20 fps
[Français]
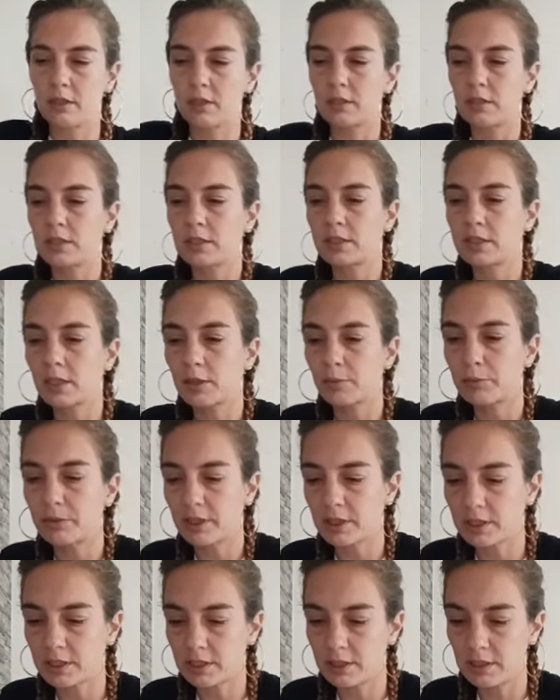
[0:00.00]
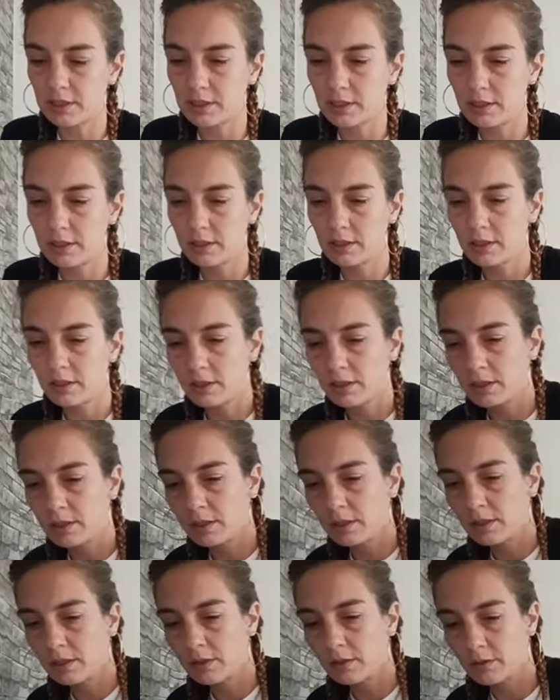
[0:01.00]
Et c'est reparti.
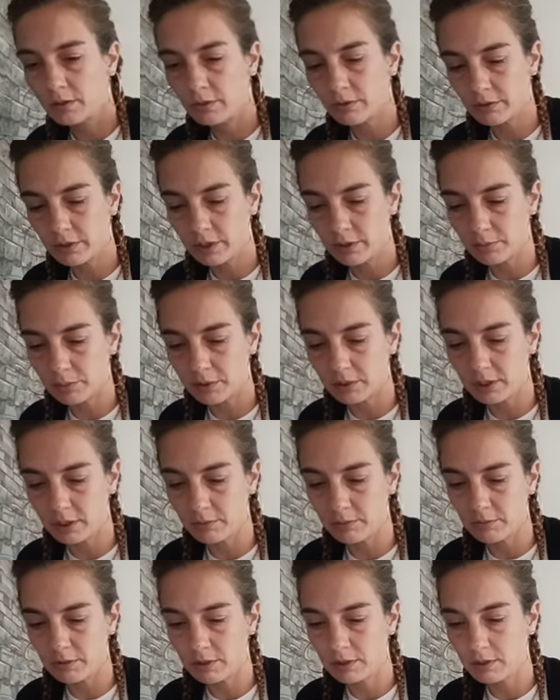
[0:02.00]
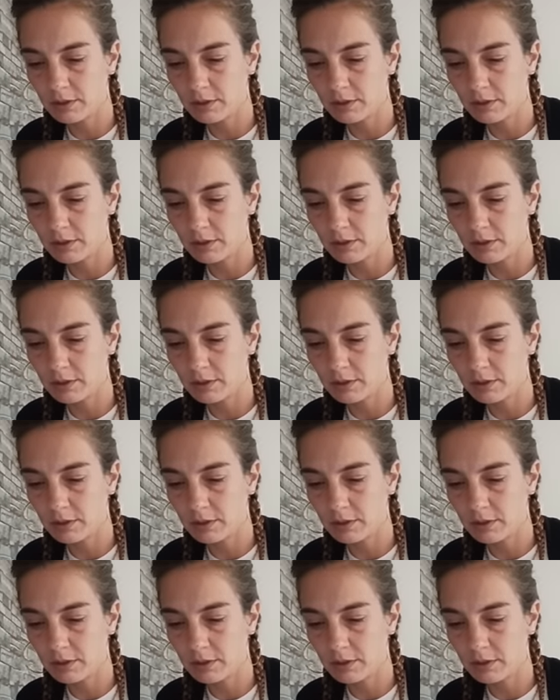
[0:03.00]
On imprime.